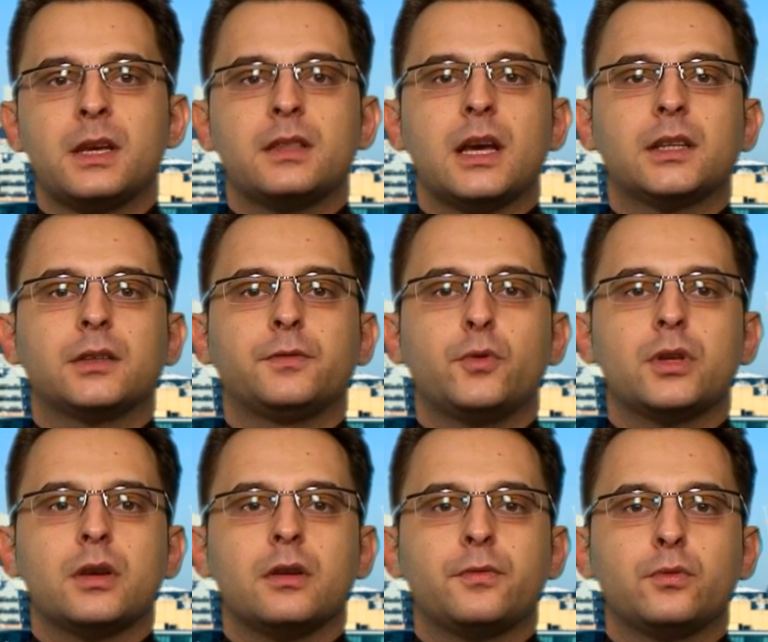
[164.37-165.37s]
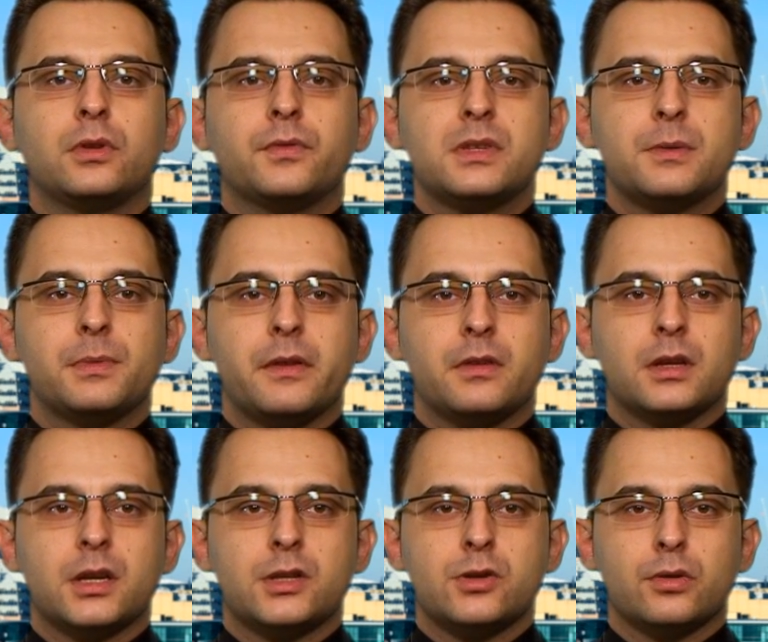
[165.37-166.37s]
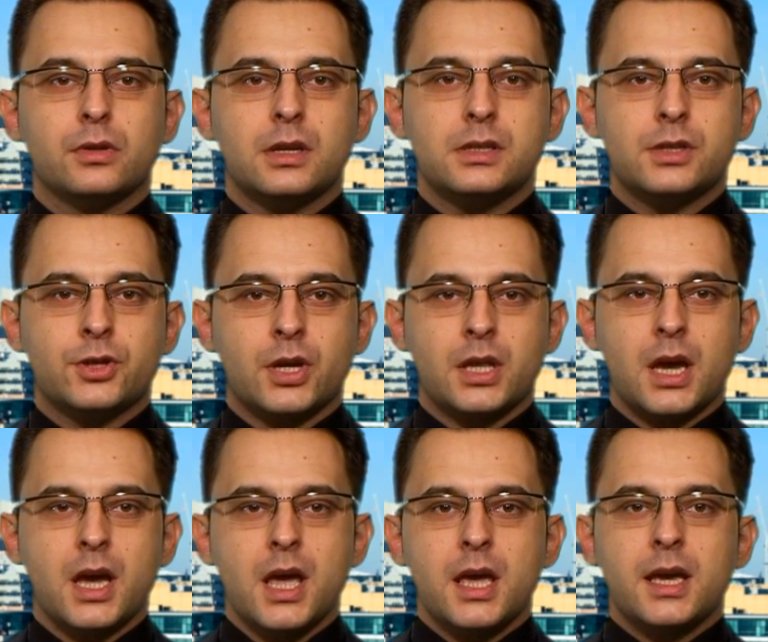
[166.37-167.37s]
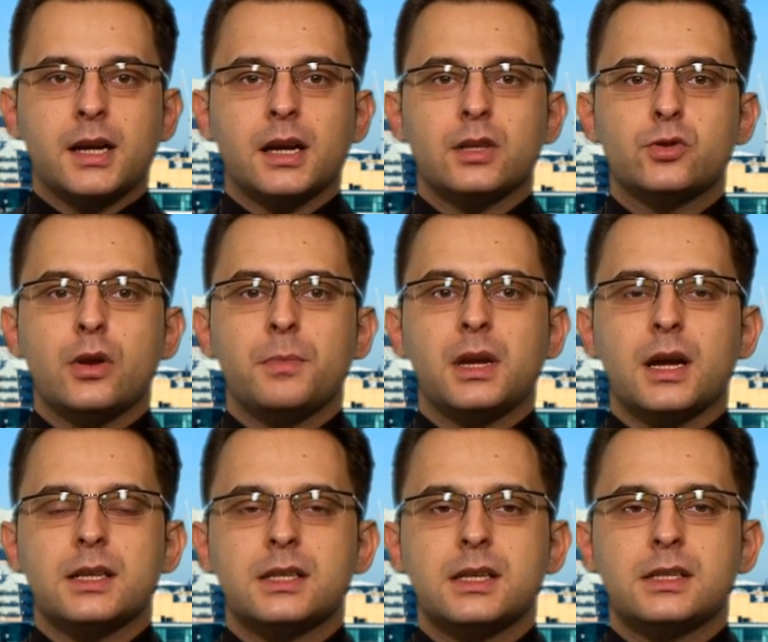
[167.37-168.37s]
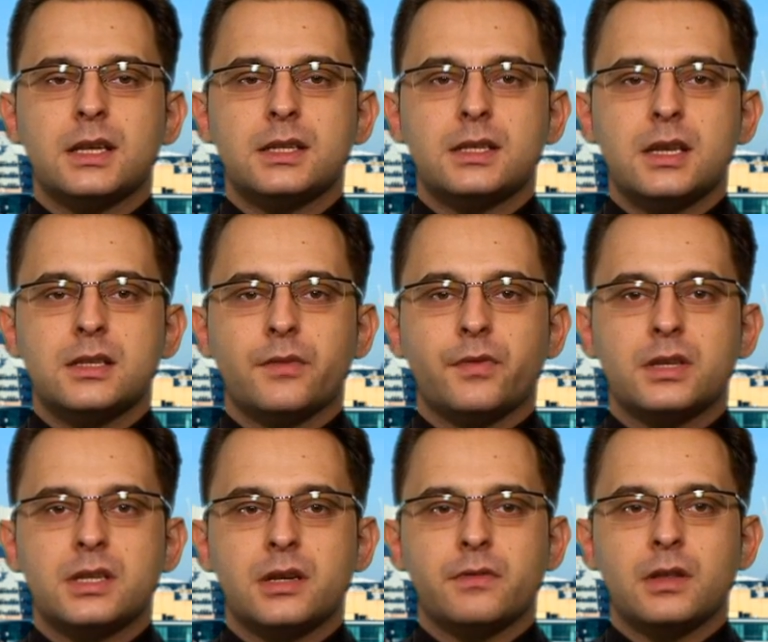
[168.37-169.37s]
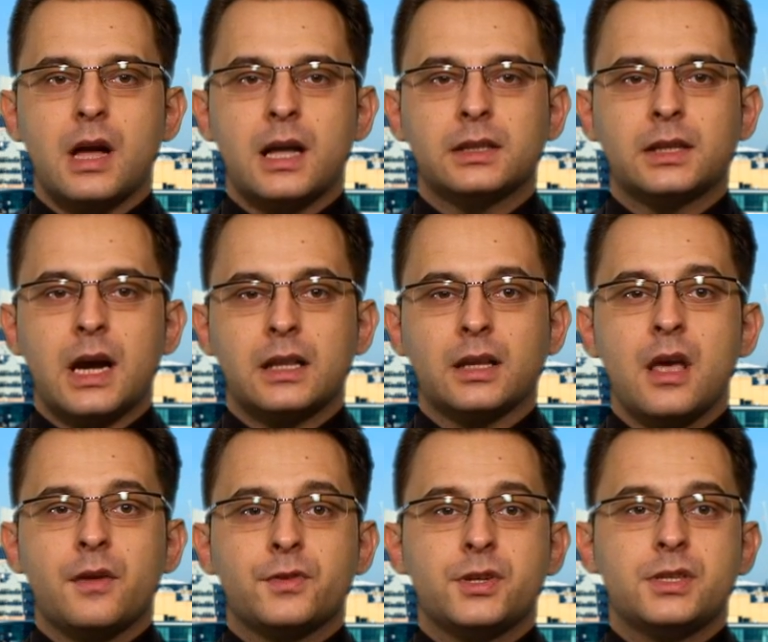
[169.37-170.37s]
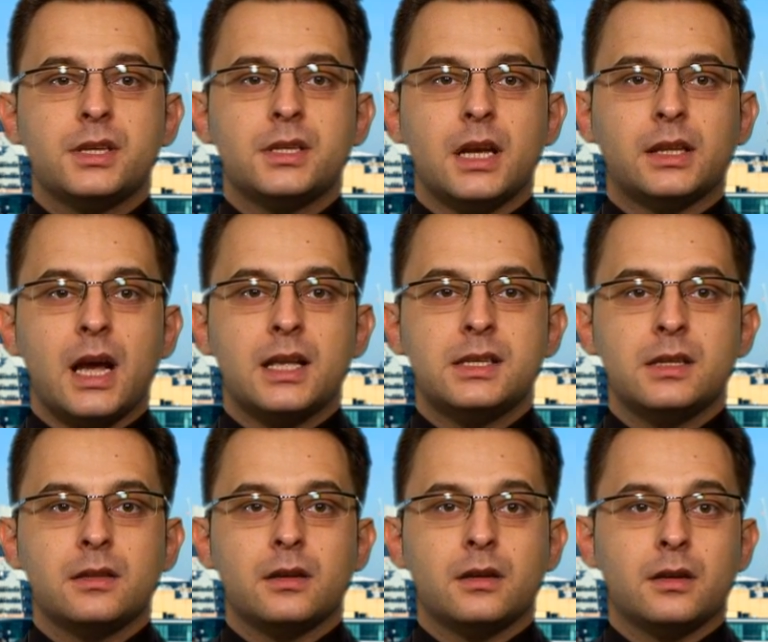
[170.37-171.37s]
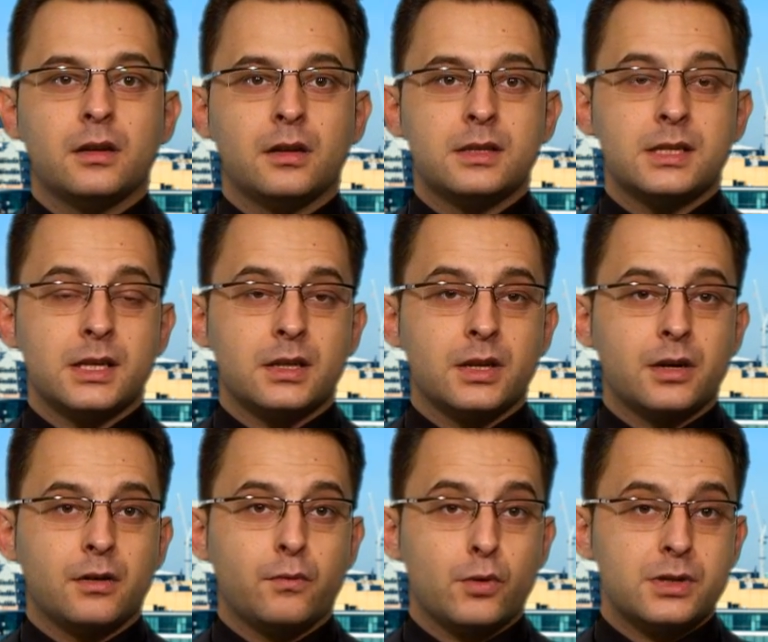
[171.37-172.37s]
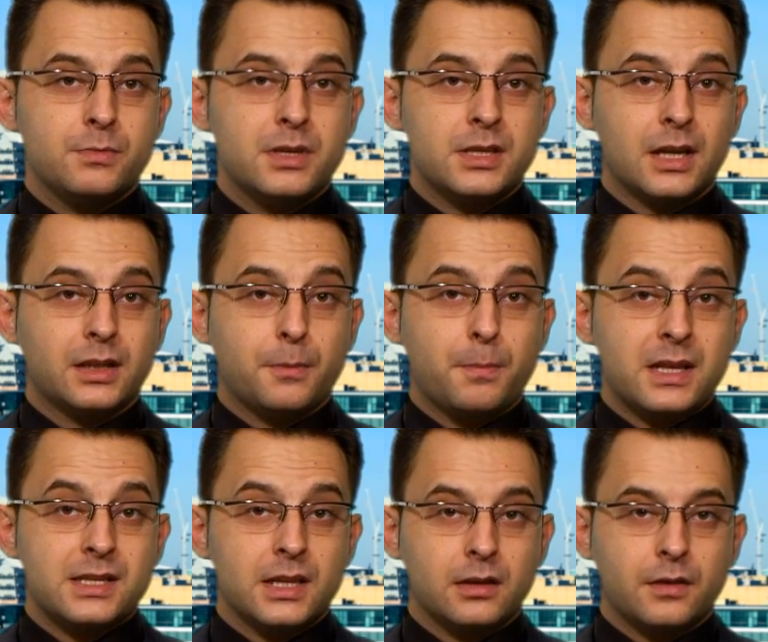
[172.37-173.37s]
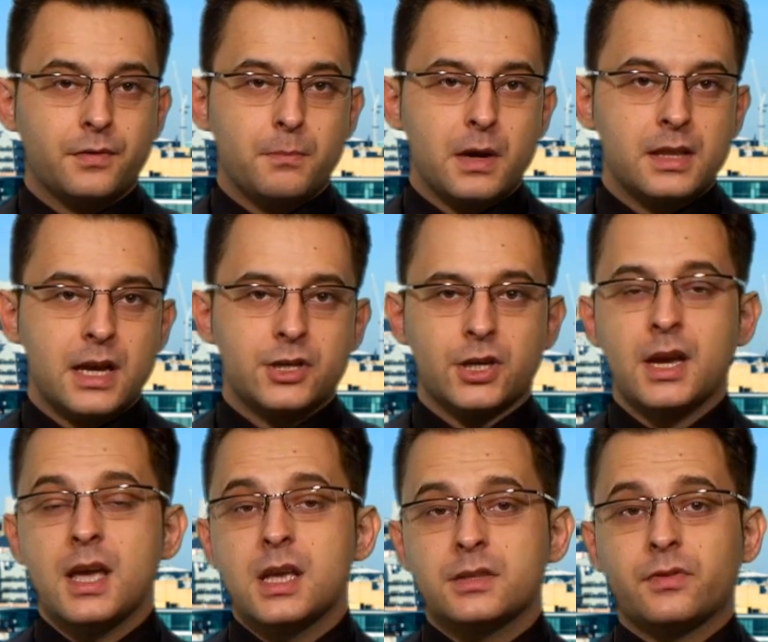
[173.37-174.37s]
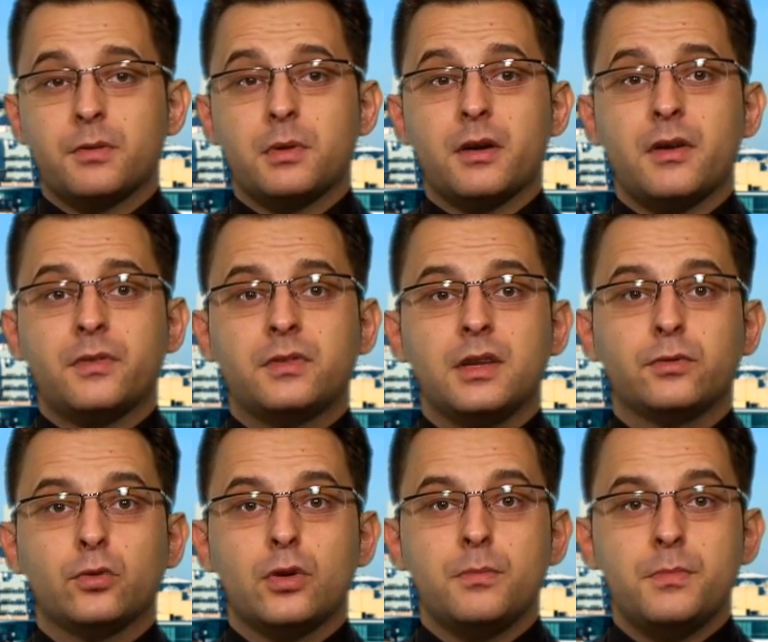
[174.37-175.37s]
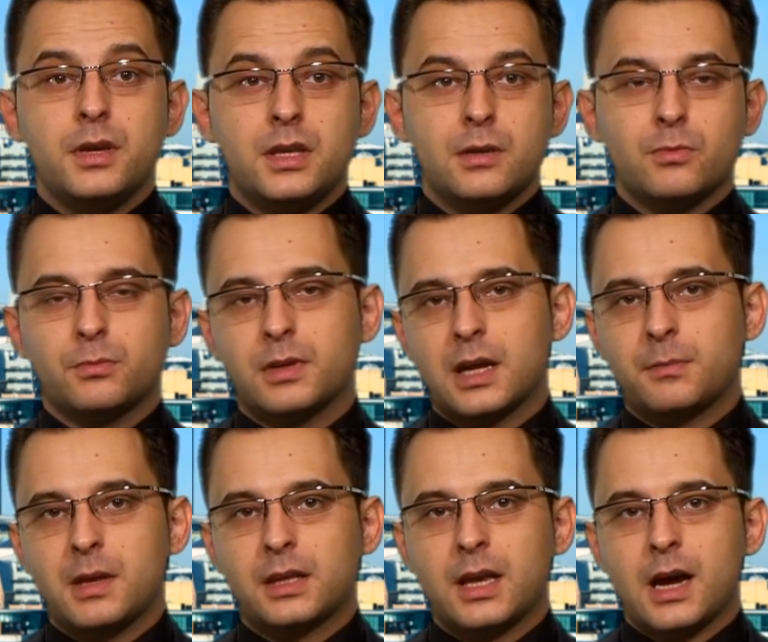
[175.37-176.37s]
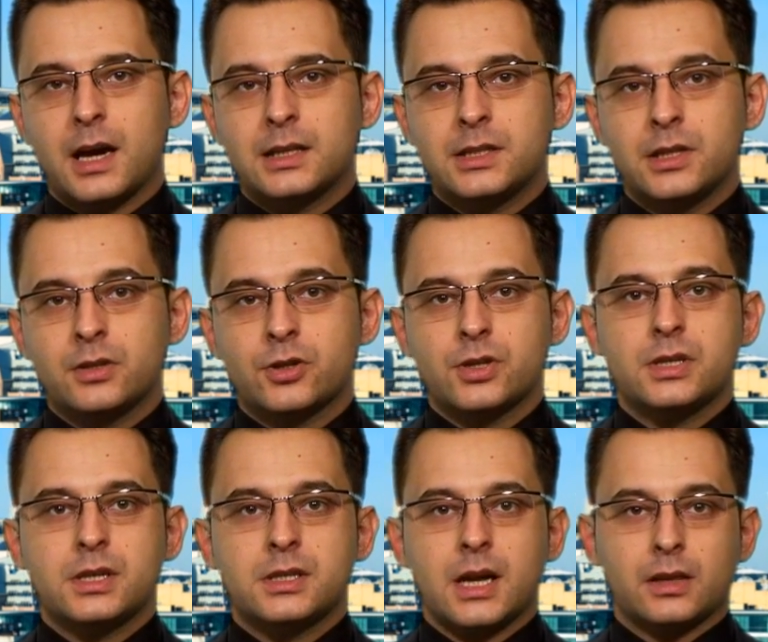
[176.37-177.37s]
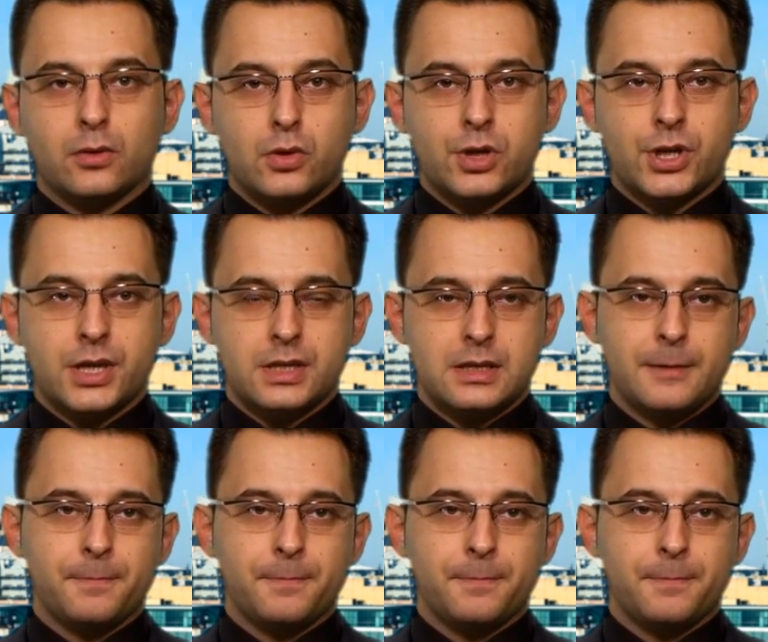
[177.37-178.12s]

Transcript: На этом фоне фунт возобновил коррекционное снижение и к концу американской сессии зафиксировал откат в 61,8% Фибоначчи, сформировав дневной минимум на отметке 1,6006.